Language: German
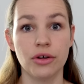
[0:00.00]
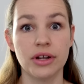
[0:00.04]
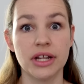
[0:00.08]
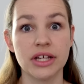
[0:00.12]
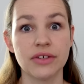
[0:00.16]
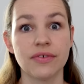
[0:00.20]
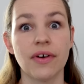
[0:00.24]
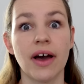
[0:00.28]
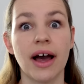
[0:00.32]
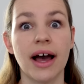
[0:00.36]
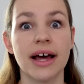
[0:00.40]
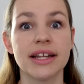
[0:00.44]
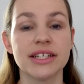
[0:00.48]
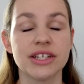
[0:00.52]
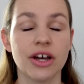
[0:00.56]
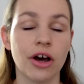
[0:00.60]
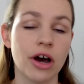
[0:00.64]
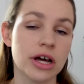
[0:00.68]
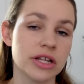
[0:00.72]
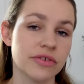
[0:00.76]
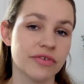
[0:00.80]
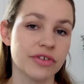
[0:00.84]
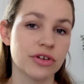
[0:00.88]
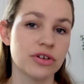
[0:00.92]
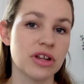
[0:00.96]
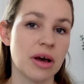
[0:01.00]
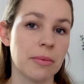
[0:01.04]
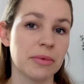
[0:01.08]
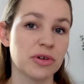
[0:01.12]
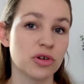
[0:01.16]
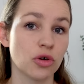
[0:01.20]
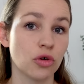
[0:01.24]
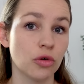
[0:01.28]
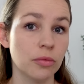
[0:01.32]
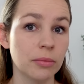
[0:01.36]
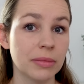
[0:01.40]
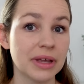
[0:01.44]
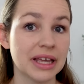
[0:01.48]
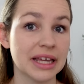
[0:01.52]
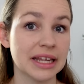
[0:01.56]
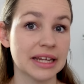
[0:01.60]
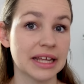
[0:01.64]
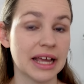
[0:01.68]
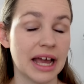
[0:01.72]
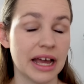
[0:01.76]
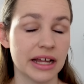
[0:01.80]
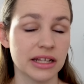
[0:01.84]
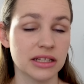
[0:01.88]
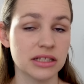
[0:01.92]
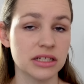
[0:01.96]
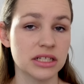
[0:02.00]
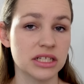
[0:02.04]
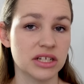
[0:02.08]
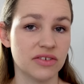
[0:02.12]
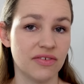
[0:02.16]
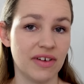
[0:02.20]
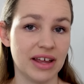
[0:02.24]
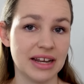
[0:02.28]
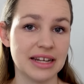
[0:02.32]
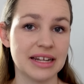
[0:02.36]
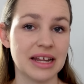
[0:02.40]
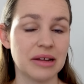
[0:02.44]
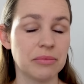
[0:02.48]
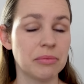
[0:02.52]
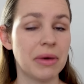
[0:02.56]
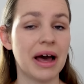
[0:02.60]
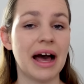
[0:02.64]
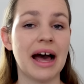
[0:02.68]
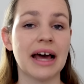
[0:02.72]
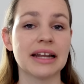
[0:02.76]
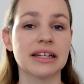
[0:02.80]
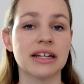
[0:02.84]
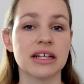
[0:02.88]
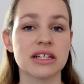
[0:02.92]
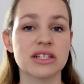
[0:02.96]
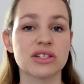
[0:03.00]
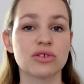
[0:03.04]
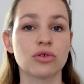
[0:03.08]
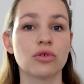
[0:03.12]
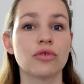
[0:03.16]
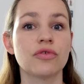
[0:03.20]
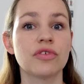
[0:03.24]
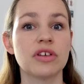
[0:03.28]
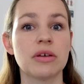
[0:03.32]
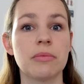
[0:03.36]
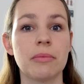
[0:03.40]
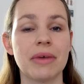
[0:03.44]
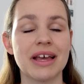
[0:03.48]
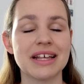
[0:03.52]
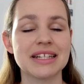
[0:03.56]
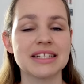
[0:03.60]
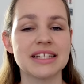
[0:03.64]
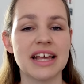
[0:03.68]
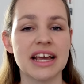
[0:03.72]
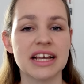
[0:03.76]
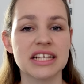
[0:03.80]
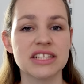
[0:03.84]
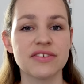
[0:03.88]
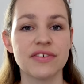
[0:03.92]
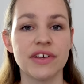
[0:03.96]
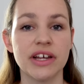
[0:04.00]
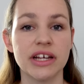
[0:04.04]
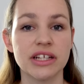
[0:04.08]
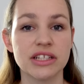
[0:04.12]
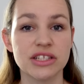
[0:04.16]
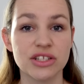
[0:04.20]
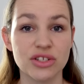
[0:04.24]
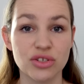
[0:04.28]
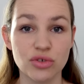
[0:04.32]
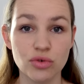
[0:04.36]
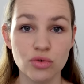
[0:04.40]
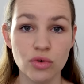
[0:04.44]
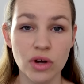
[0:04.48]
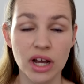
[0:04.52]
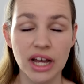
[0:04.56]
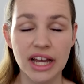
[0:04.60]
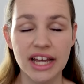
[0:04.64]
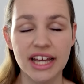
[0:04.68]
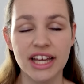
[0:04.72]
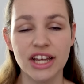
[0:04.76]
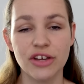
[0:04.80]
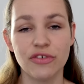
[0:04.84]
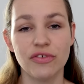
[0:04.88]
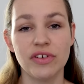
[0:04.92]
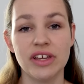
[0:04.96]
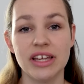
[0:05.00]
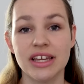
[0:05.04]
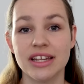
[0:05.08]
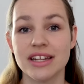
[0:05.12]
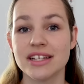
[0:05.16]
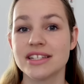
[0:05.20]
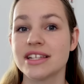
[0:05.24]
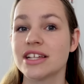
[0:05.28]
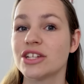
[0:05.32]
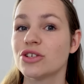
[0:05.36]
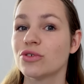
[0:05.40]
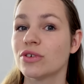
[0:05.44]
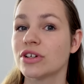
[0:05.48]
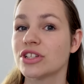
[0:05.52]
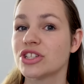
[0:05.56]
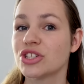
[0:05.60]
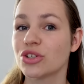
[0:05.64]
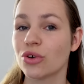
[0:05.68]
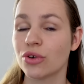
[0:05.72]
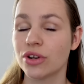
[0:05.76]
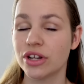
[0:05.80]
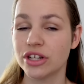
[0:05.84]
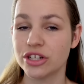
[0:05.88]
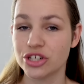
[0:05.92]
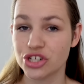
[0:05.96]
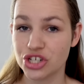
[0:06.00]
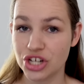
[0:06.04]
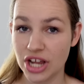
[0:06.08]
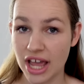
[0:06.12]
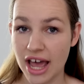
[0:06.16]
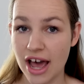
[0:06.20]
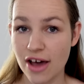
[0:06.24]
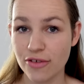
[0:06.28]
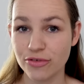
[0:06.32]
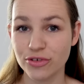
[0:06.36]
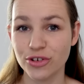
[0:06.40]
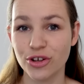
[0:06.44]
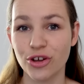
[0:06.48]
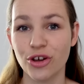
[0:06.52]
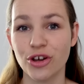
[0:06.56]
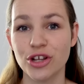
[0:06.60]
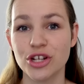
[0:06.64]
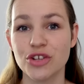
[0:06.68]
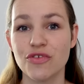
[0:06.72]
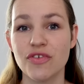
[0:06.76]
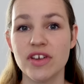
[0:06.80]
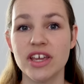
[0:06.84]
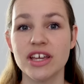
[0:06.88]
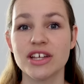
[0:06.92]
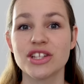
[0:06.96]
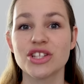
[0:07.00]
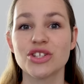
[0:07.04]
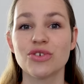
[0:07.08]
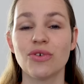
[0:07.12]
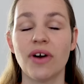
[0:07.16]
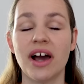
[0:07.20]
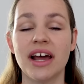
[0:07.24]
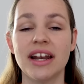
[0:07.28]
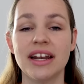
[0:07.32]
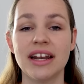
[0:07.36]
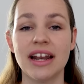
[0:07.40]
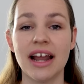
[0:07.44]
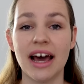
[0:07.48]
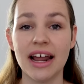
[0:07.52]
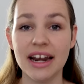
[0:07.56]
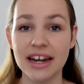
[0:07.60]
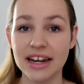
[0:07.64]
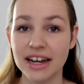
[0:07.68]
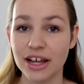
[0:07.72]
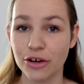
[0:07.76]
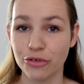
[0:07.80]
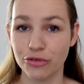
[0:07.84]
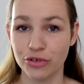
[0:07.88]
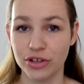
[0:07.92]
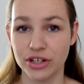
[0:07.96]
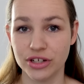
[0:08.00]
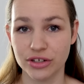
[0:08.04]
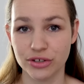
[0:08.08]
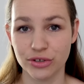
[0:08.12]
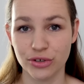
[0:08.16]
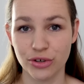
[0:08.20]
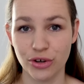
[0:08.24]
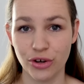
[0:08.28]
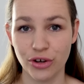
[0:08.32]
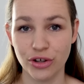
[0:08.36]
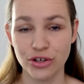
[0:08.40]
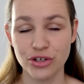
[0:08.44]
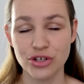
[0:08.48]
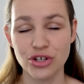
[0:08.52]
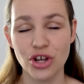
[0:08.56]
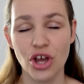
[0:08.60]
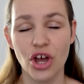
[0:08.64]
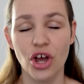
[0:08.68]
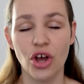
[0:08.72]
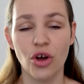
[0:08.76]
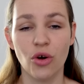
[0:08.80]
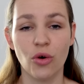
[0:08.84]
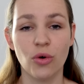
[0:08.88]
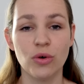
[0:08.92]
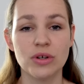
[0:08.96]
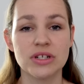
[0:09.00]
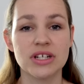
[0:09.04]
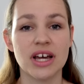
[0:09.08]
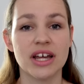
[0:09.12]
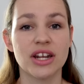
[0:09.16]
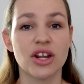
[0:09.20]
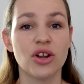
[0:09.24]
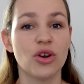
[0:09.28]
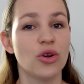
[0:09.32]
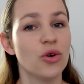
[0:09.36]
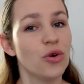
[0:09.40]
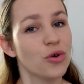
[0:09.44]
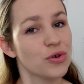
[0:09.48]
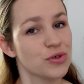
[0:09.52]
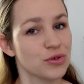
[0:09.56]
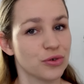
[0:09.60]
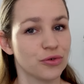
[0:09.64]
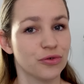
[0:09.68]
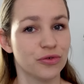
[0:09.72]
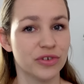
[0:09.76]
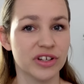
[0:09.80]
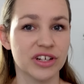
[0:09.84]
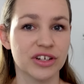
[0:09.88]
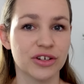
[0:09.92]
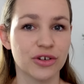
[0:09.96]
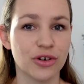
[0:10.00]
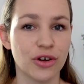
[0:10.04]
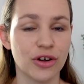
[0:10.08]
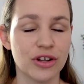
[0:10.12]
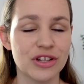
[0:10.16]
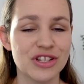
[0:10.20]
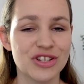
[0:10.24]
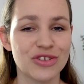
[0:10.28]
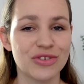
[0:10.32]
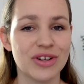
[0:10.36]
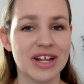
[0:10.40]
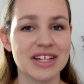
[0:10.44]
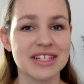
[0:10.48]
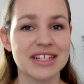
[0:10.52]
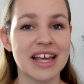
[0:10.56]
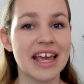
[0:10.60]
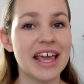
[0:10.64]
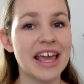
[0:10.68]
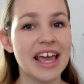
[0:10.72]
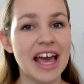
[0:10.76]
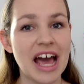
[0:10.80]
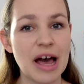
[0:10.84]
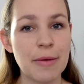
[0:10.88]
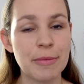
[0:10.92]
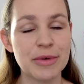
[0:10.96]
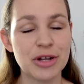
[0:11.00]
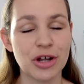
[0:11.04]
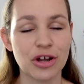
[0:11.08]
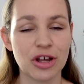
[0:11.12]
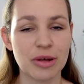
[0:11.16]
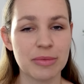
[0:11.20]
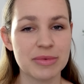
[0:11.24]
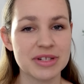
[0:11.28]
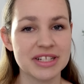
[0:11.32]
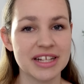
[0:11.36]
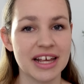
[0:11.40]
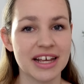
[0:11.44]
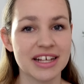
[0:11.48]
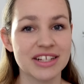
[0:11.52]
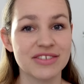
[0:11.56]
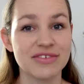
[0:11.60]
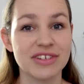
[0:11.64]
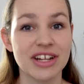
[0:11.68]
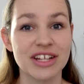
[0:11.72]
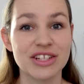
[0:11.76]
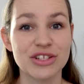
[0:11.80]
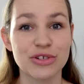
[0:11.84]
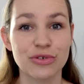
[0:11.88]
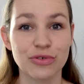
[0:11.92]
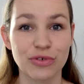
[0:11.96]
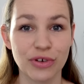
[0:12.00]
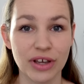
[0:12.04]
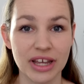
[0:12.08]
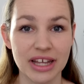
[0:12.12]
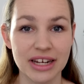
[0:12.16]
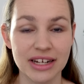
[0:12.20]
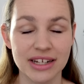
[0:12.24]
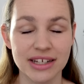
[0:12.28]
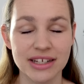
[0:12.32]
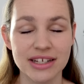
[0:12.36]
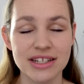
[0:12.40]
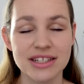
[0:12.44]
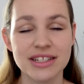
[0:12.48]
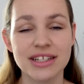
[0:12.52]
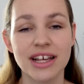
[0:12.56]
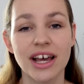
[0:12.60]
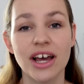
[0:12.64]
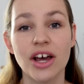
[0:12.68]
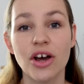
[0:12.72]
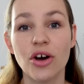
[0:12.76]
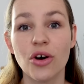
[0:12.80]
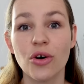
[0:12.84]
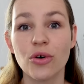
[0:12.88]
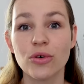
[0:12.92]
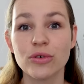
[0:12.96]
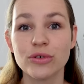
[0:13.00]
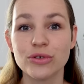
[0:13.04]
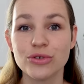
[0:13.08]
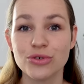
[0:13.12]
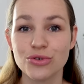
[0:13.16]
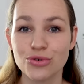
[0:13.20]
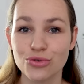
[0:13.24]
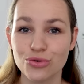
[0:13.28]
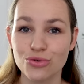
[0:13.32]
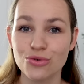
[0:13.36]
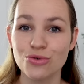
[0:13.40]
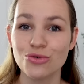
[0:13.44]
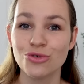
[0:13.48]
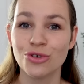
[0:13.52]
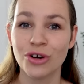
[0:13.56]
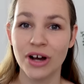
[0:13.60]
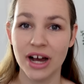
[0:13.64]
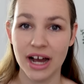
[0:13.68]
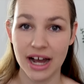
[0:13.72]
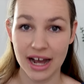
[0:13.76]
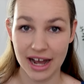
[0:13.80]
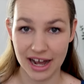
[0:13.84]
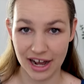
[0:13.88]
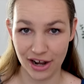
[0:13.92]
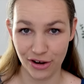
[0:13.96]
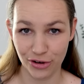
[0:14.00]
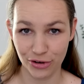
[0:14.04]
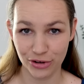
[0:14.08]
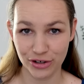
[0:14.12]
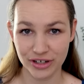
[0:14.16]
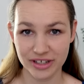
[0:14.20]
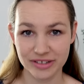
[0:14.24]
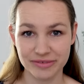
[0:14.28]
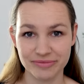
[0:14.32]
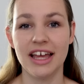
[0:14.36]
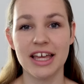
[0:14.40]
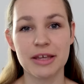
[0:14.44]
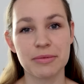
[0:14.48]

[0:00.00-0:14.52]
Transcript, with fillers: Und ich verrate dir heute, wie du damit umgehen kannst, wenn dein Partner so viel mehr Sex will als du, wie ihr die Situation entschärfen könnt, wie ihr zueinander finden könnt und eine Lösung finden könnt, sodass er mit eurem Sex wieder zufrieden ist und du auch.